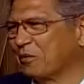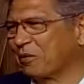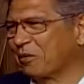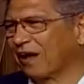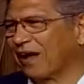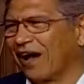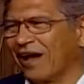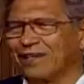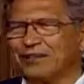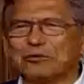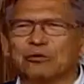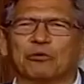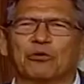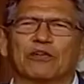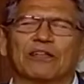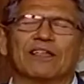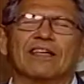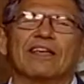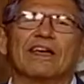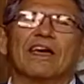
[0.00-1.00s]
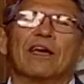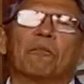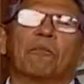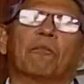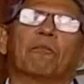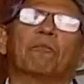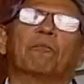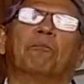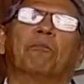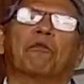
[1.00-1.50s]
obrigado, Yuri.
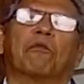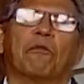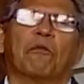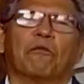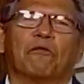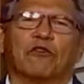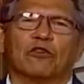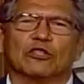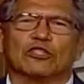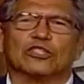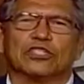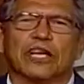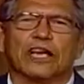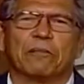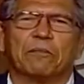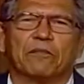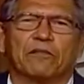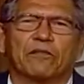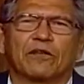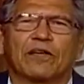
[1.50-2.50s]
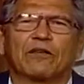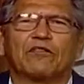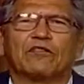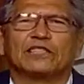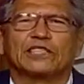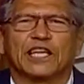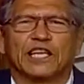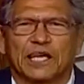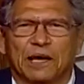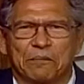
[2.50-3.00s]
Você, o que
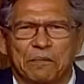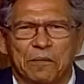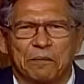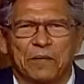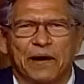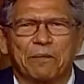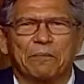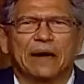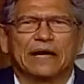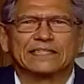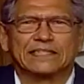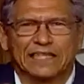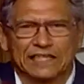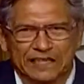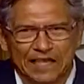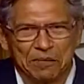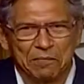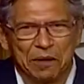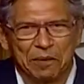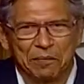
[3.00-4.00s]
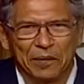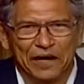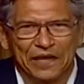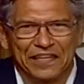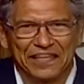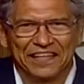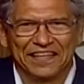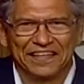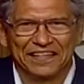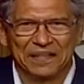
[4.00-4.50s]
você que é mamãe, mas que você tem
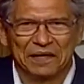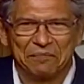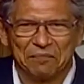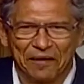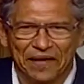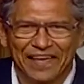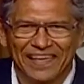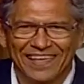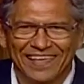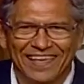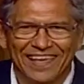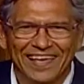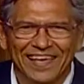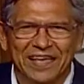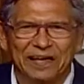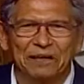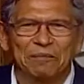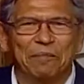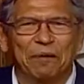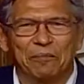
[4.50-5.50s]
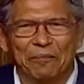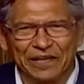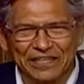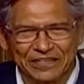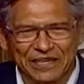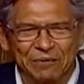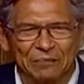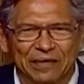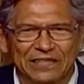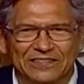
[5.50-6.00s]
mamãe também, e mamãe
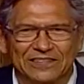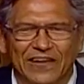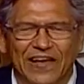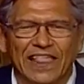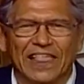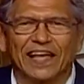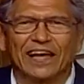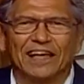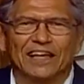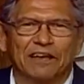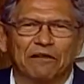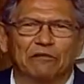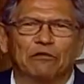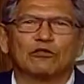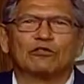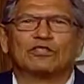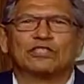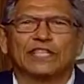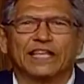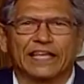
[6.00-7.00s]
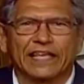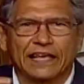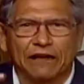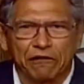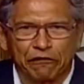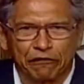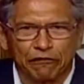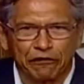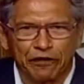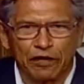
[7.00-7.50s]
já é mais velha, você que é
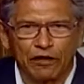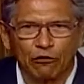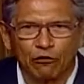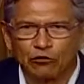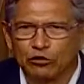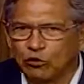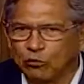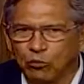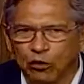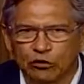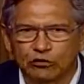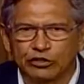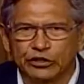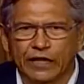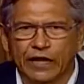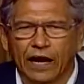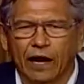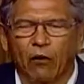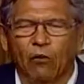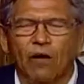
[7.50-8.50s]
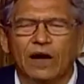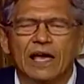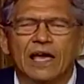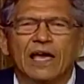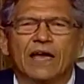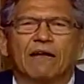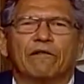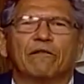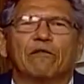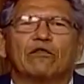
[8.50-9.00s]
filho, de um modo geral,
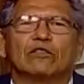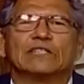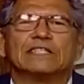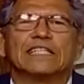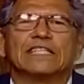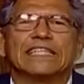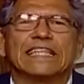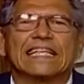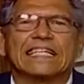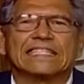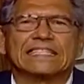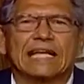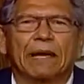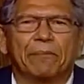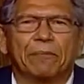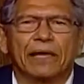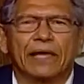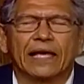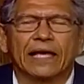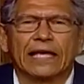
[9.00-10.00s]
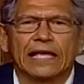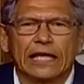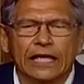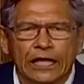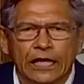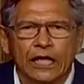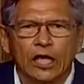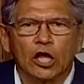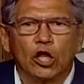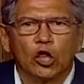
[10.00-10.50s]
você tem que saber
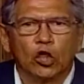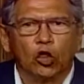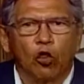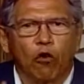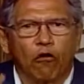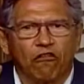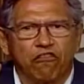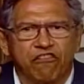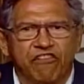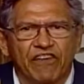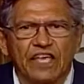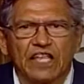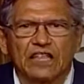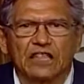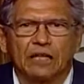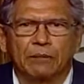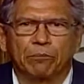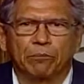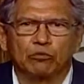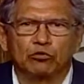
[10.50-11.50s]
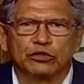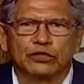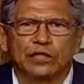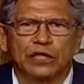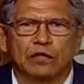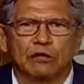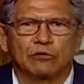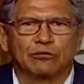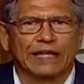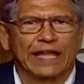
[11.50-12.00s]
que
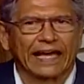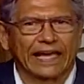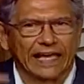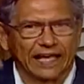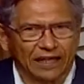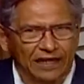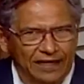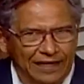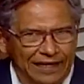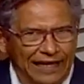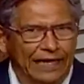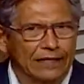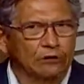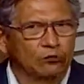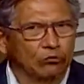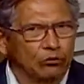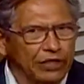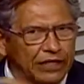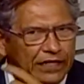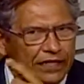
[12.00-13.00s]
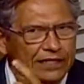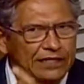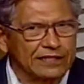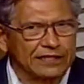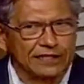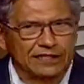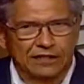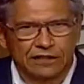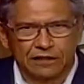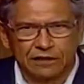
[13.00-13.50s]
90% daquela
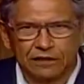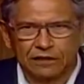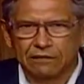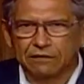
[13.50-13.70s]
caduquice